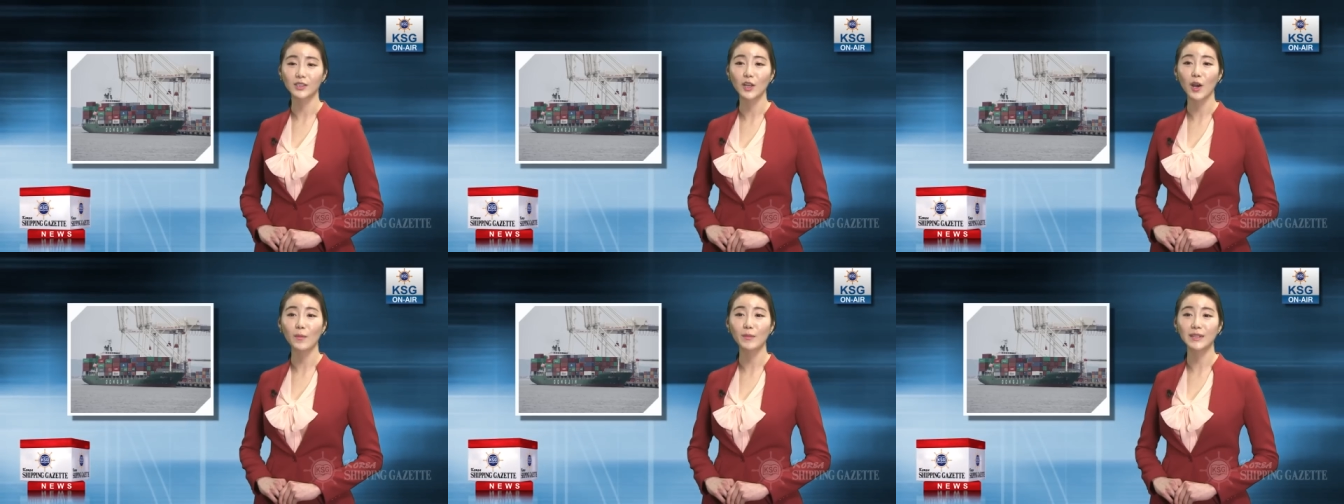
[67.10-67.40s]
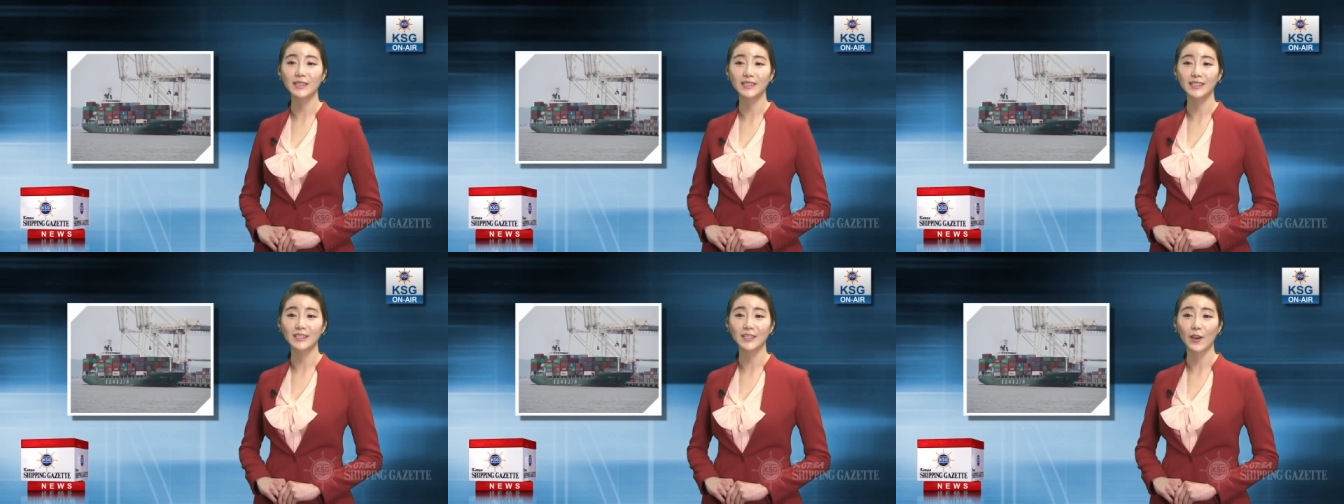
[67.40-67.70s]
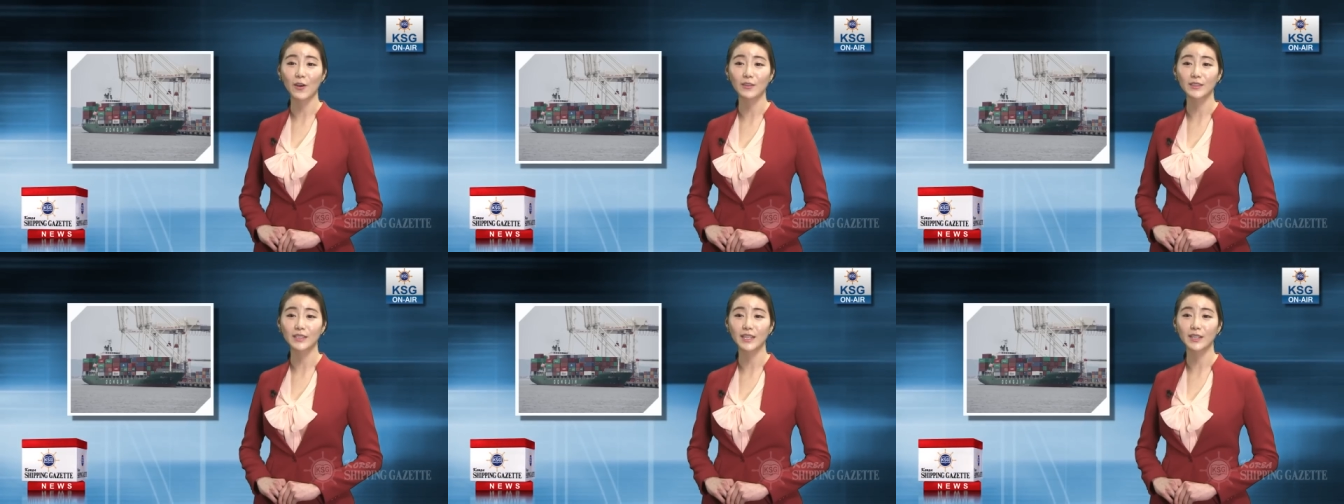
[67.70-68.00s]
서비스
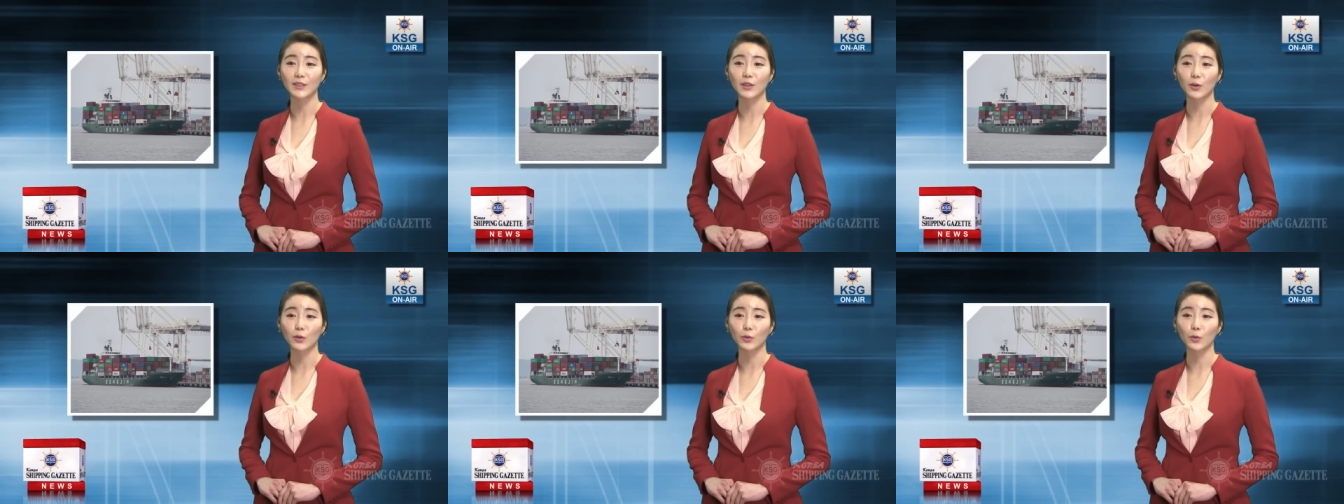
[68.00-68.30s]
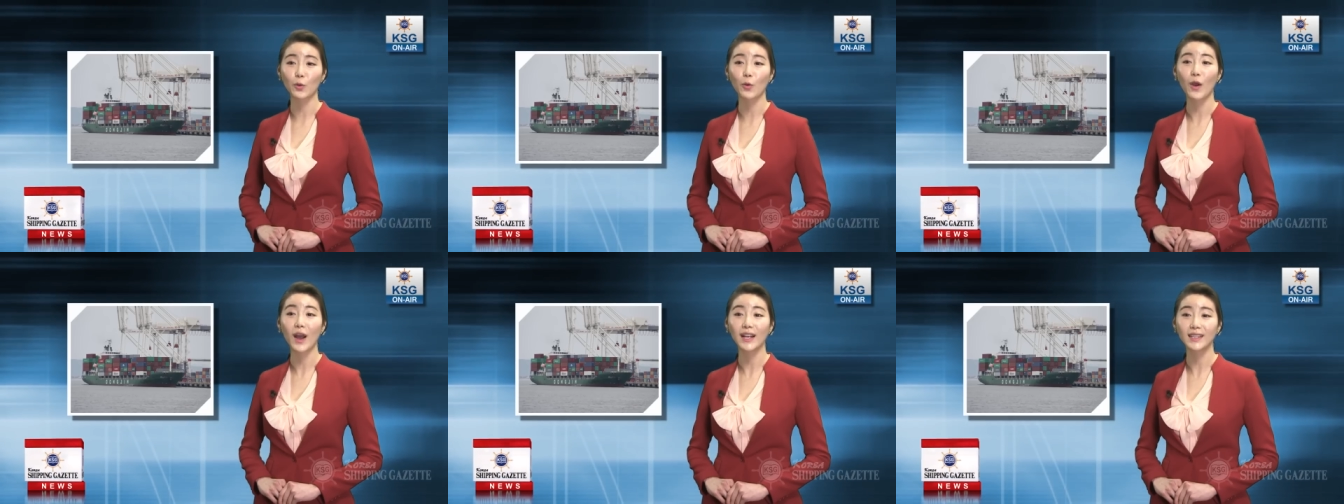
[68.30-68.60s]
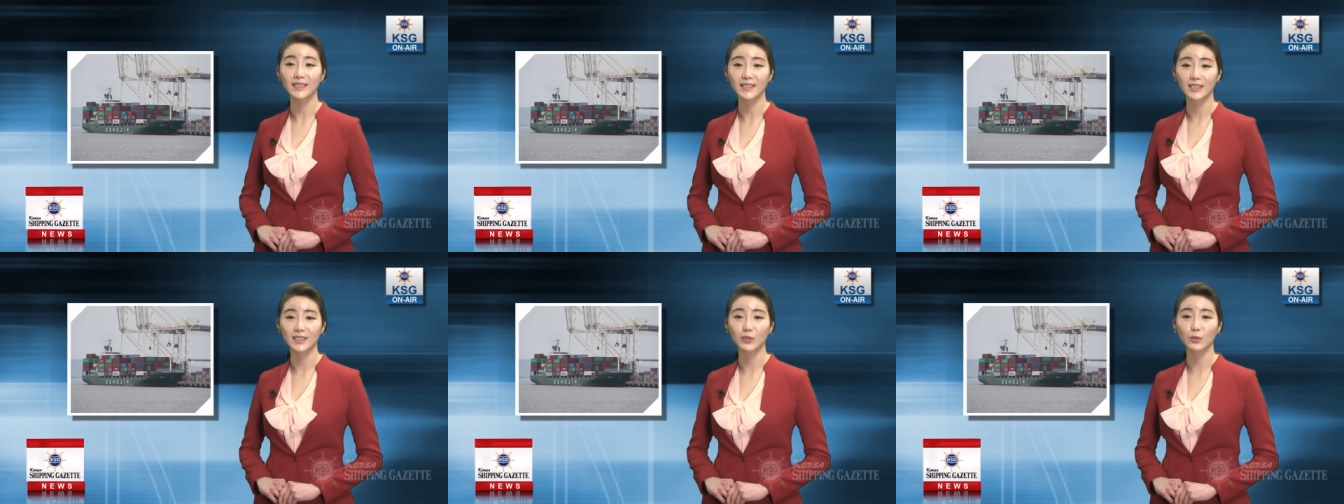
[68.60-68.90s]
경쟁력도
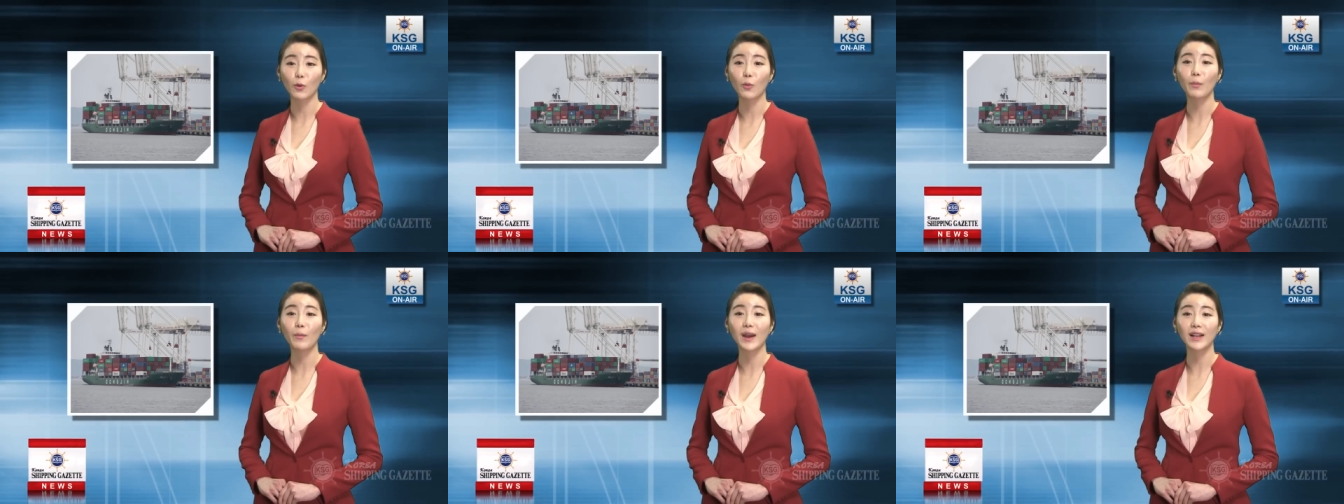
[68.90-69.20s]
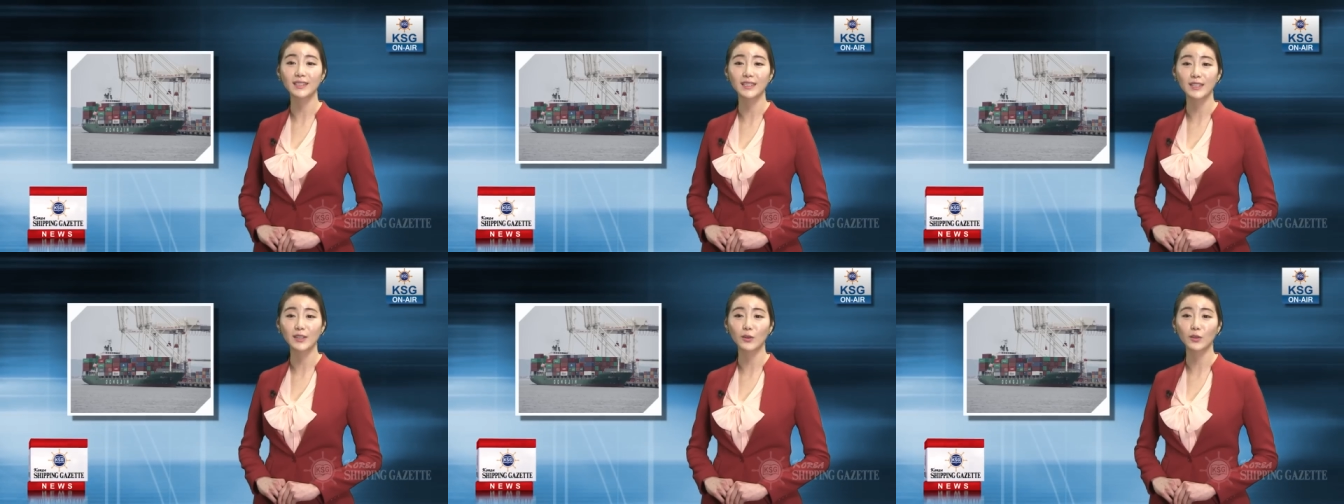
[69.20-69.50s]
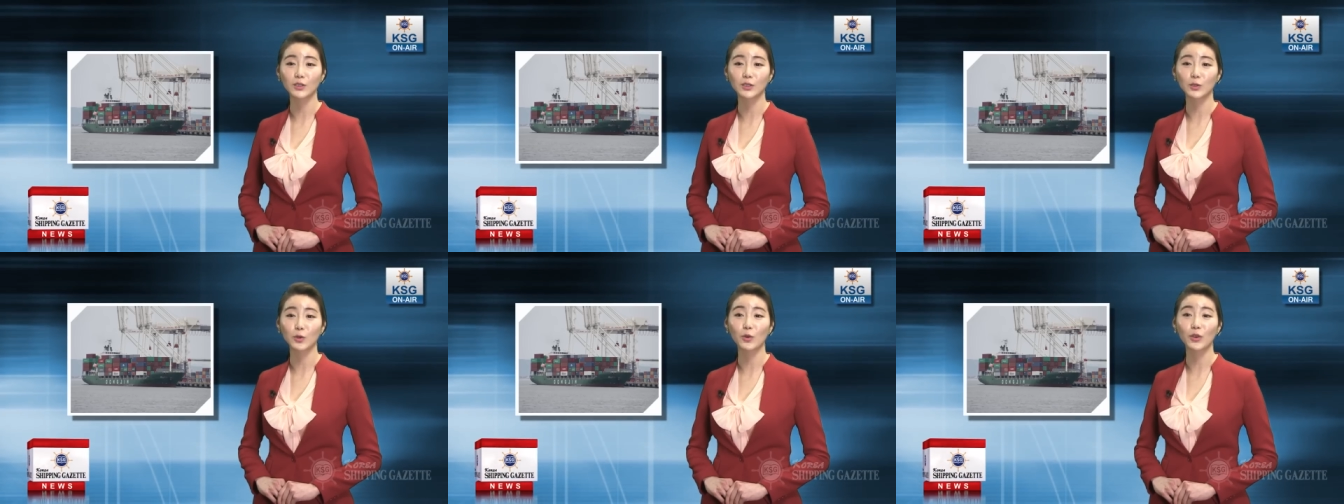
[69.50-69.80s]
한층 높아질
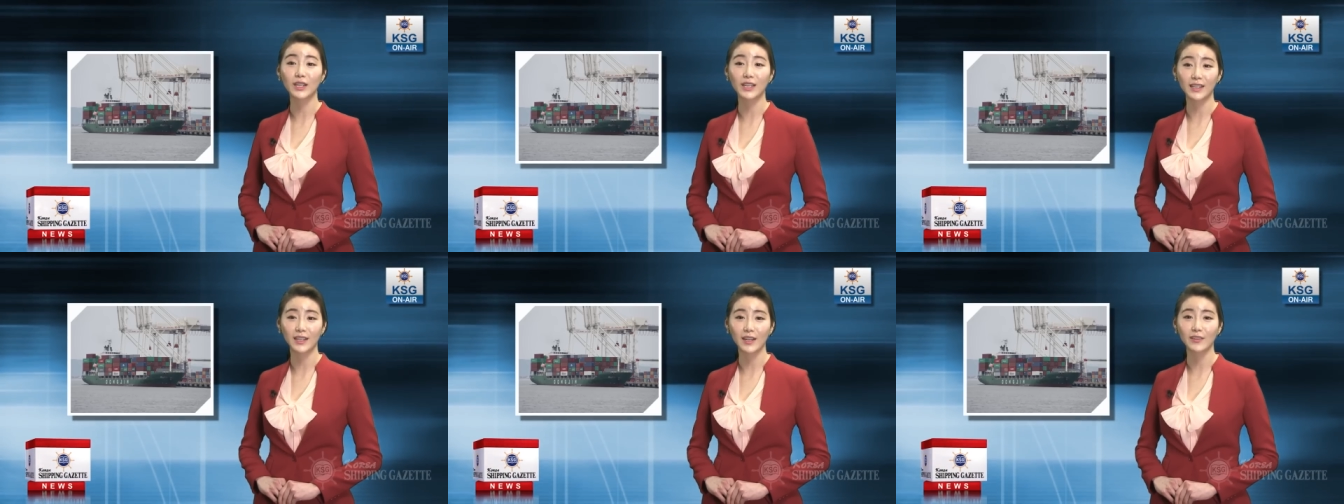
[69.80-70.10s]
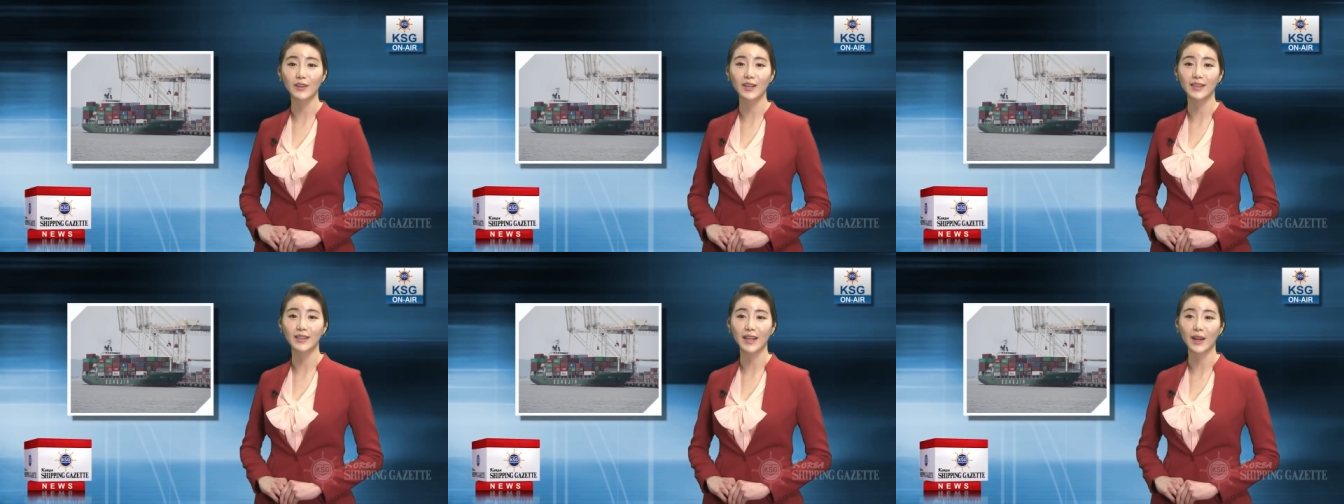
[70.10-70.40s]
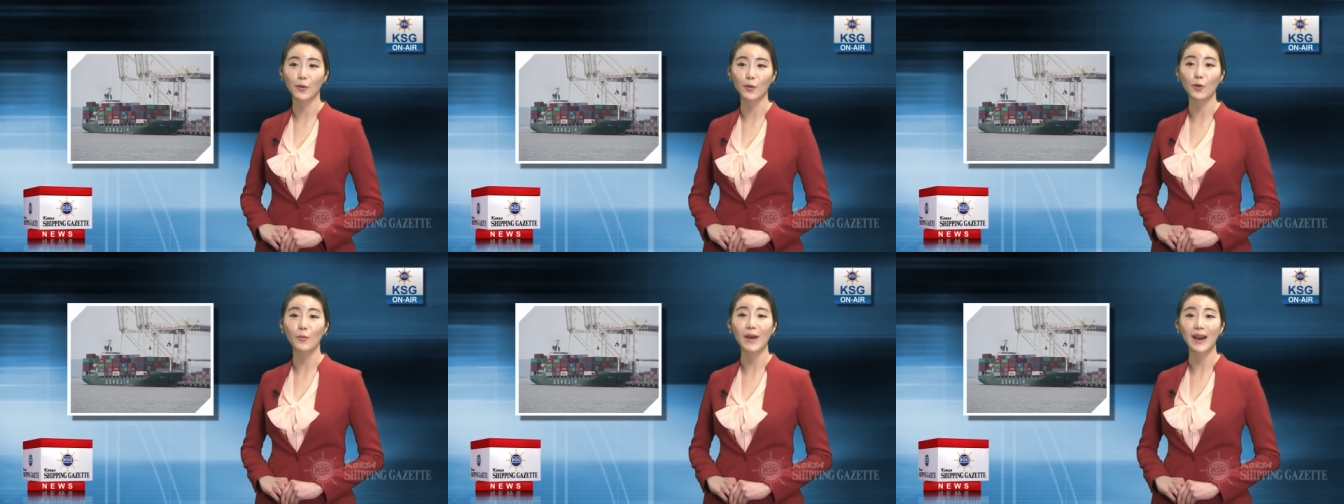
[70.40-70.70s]
것으로
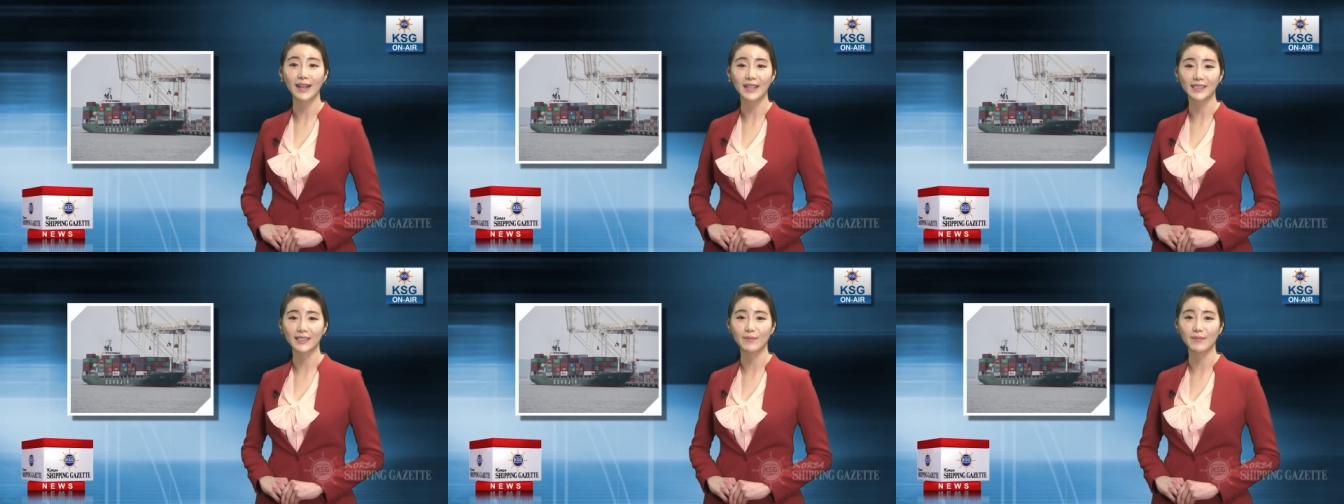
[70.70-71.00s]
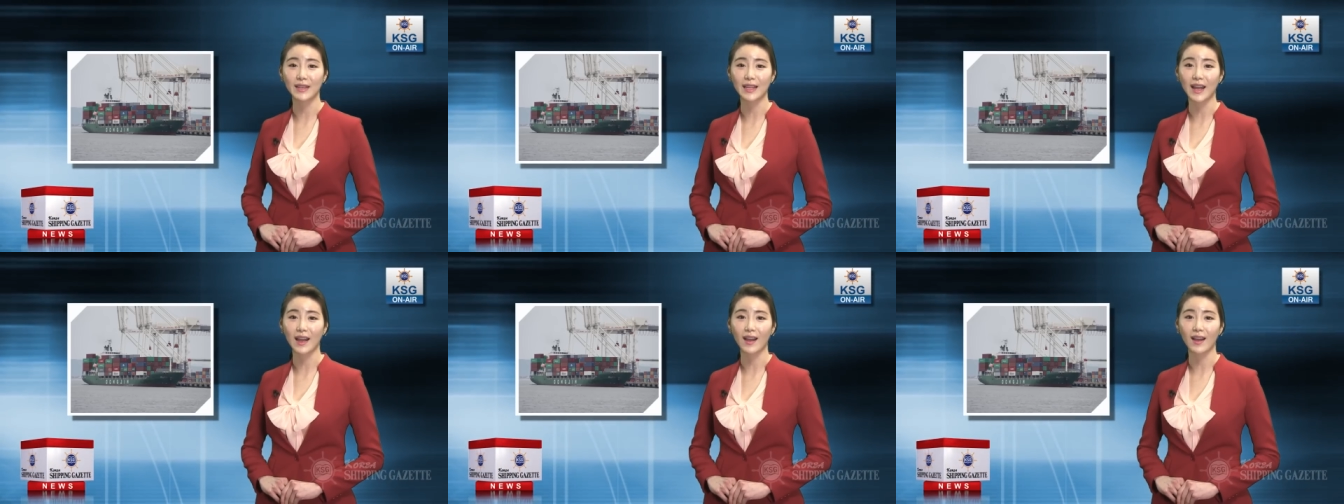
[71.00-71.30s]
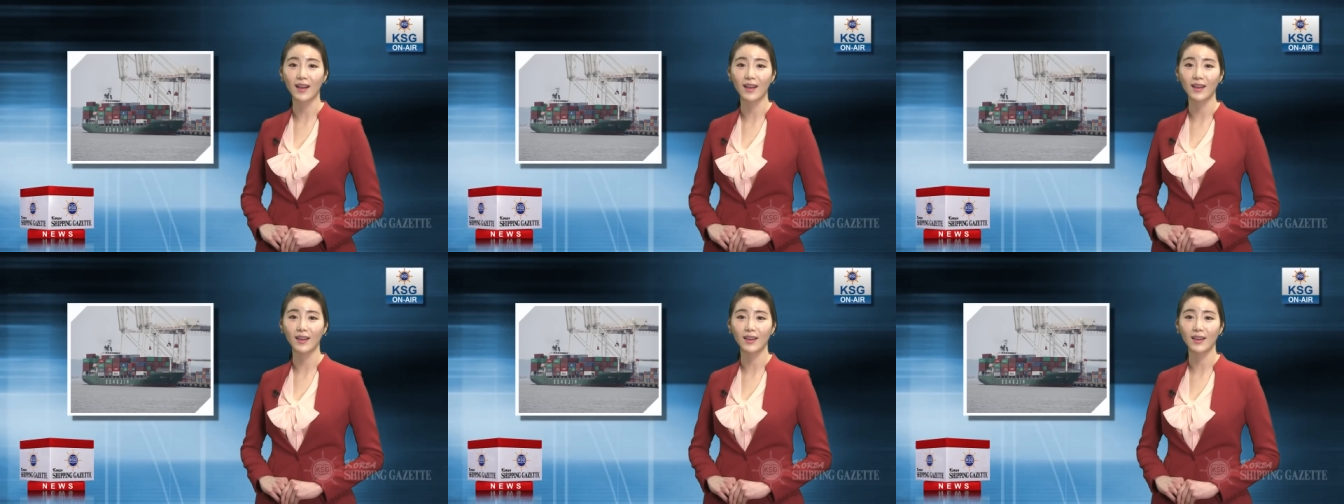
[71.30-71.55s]
기대된다고 말했습니다.